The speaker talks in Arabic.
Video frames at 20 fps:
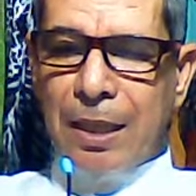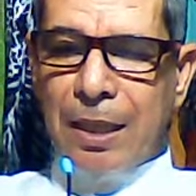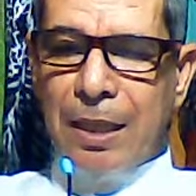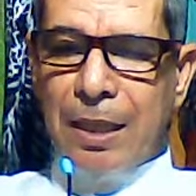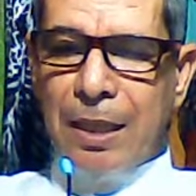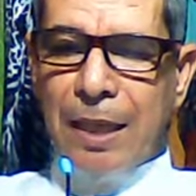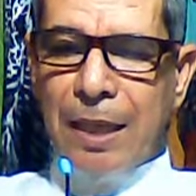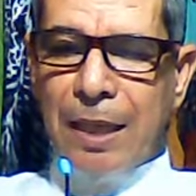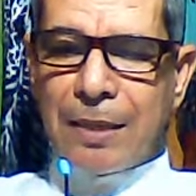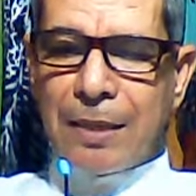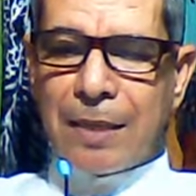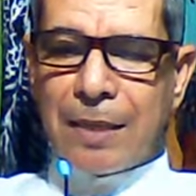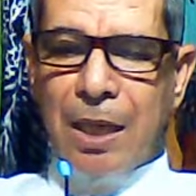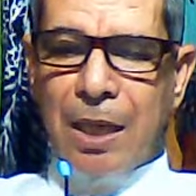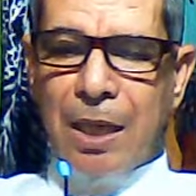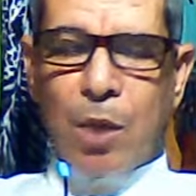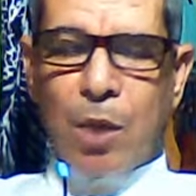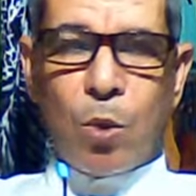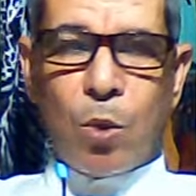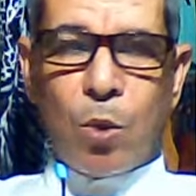ليس
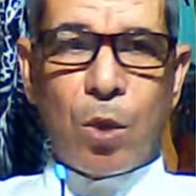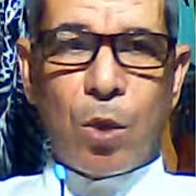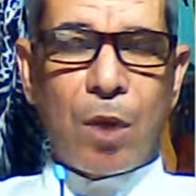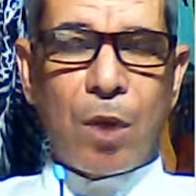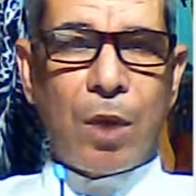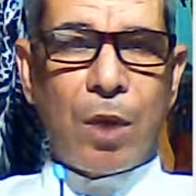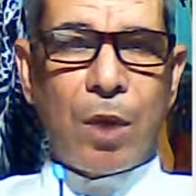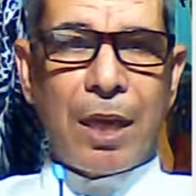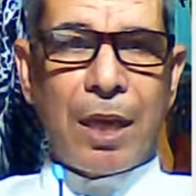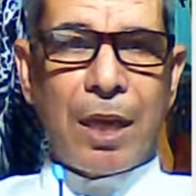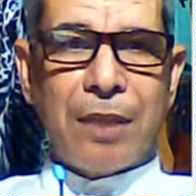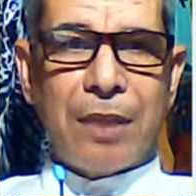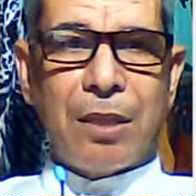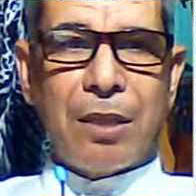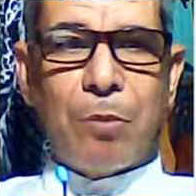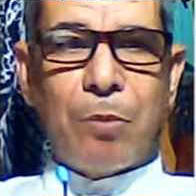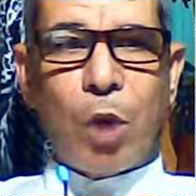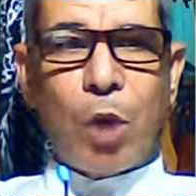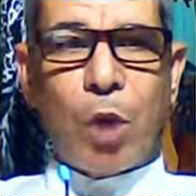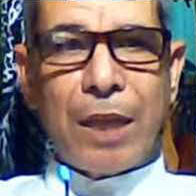له قواعد
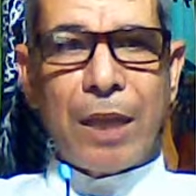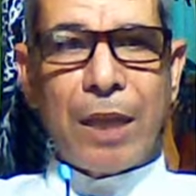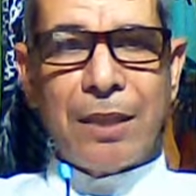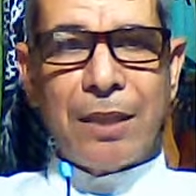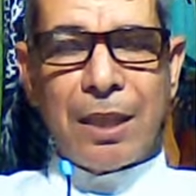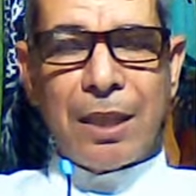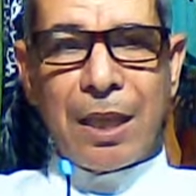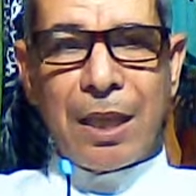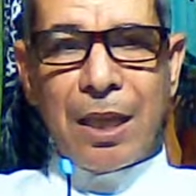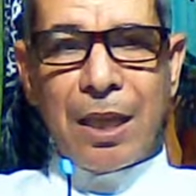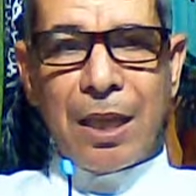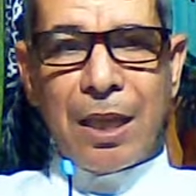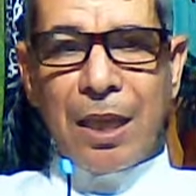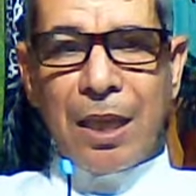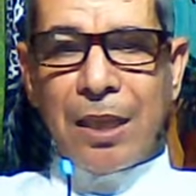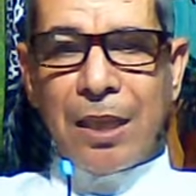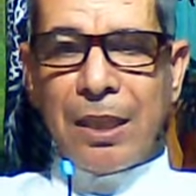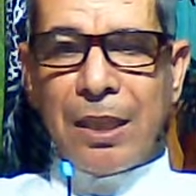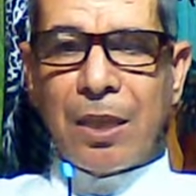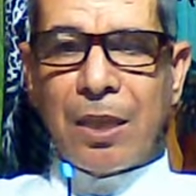محددة
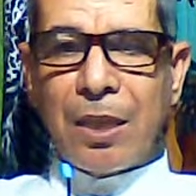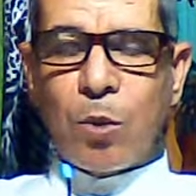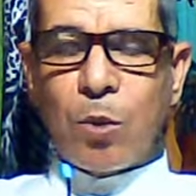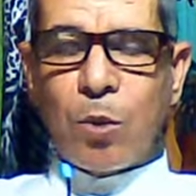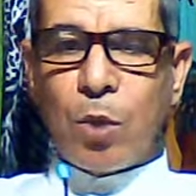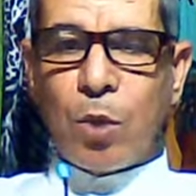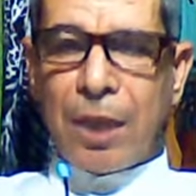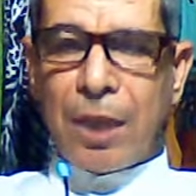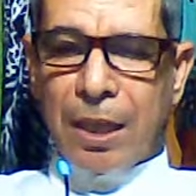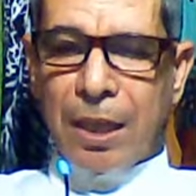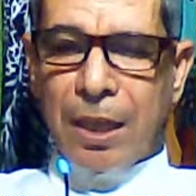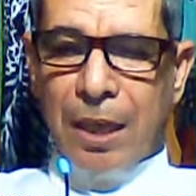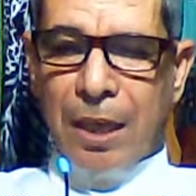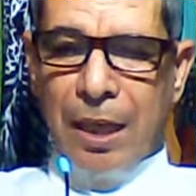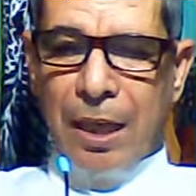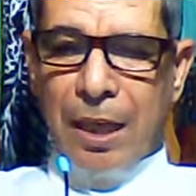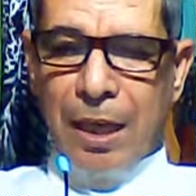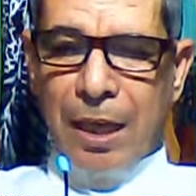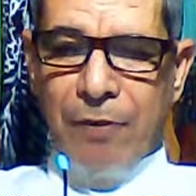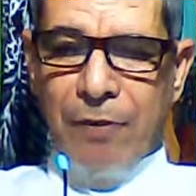لنقول لك
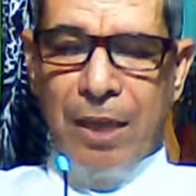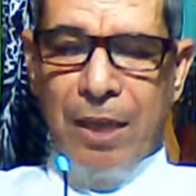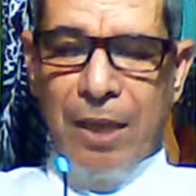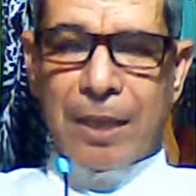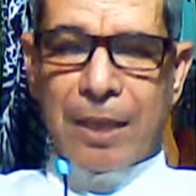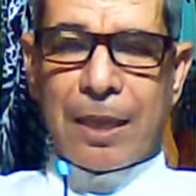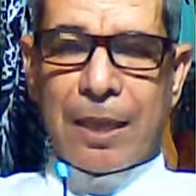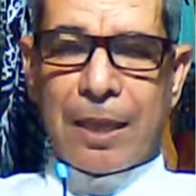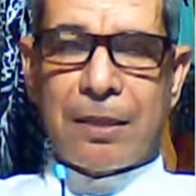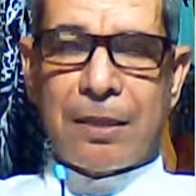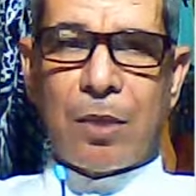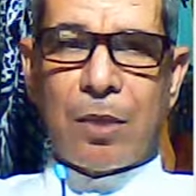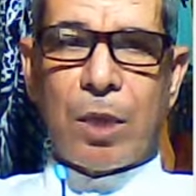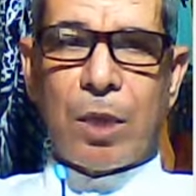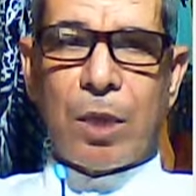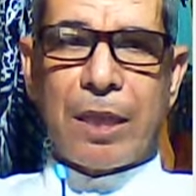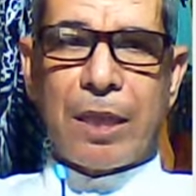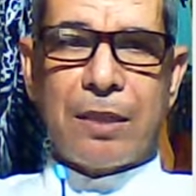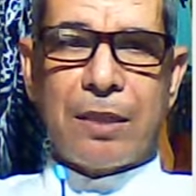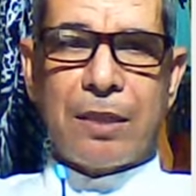أفعل كذا
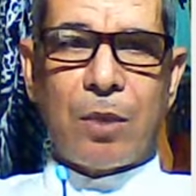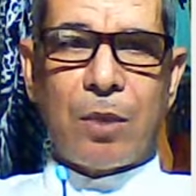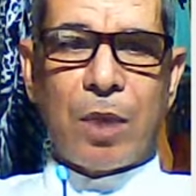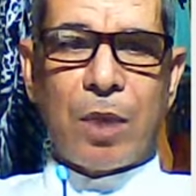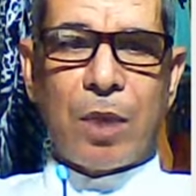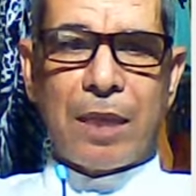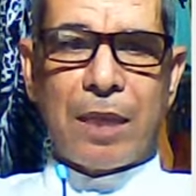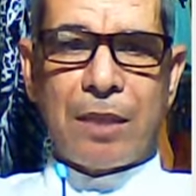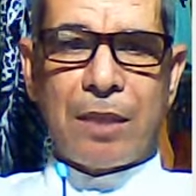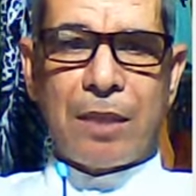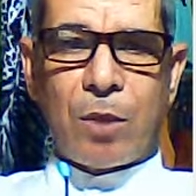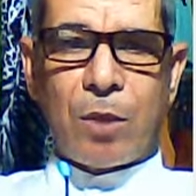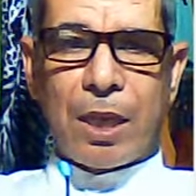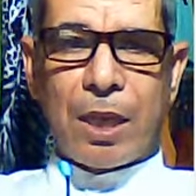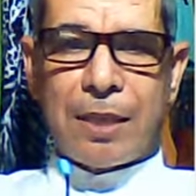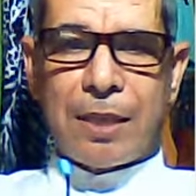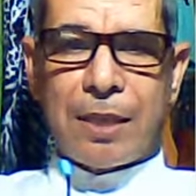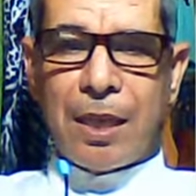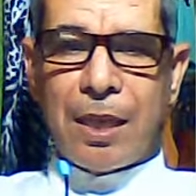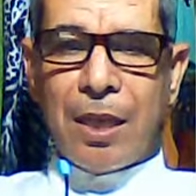وكذا وكذا
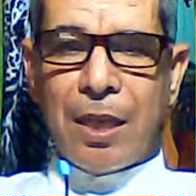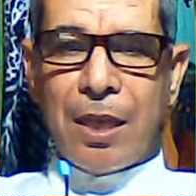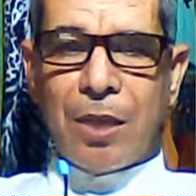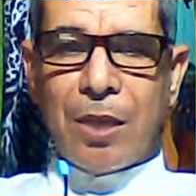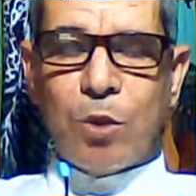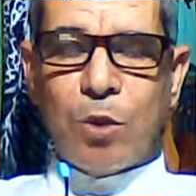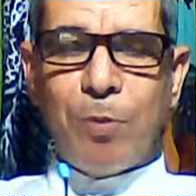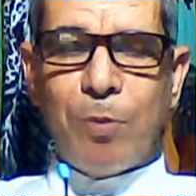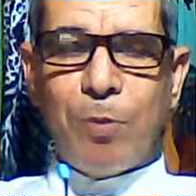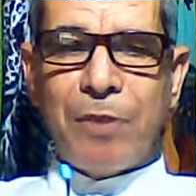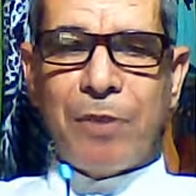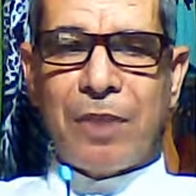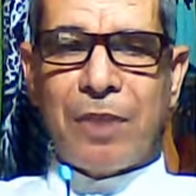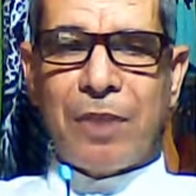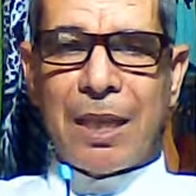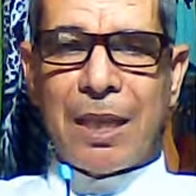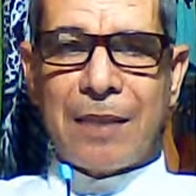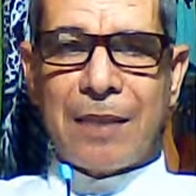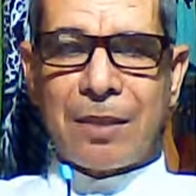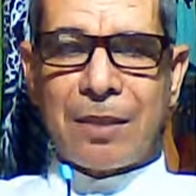وكذا ثم في
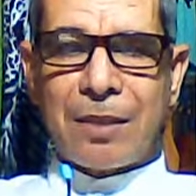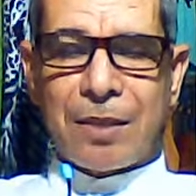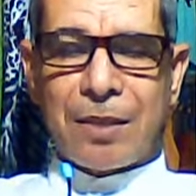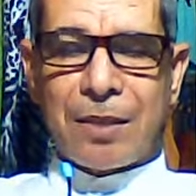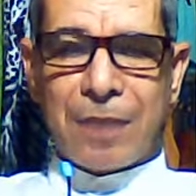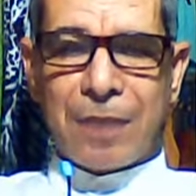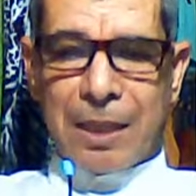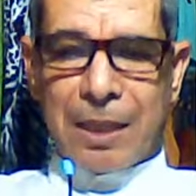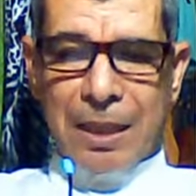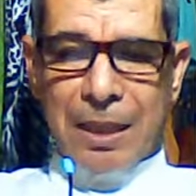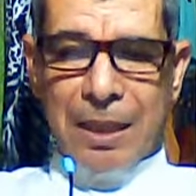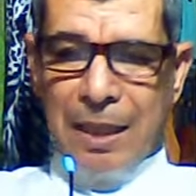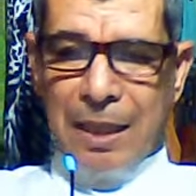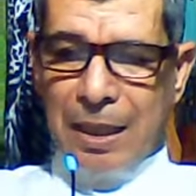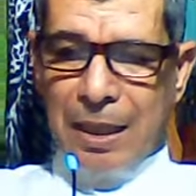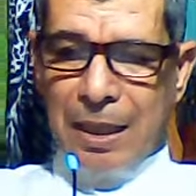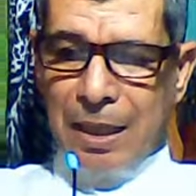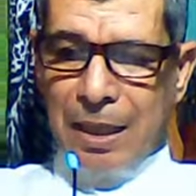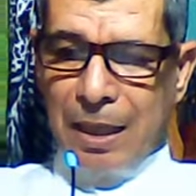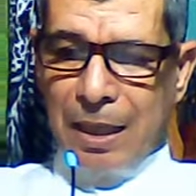النهاية ستصل إلى
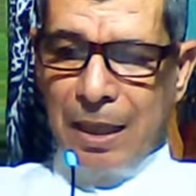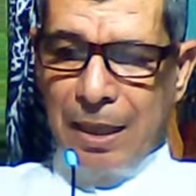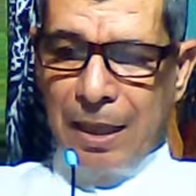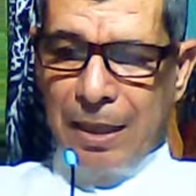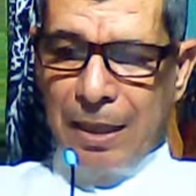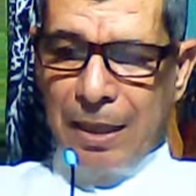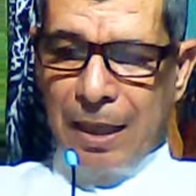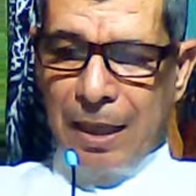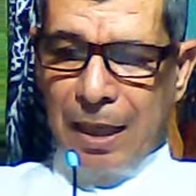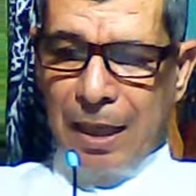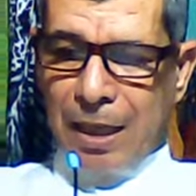النجاح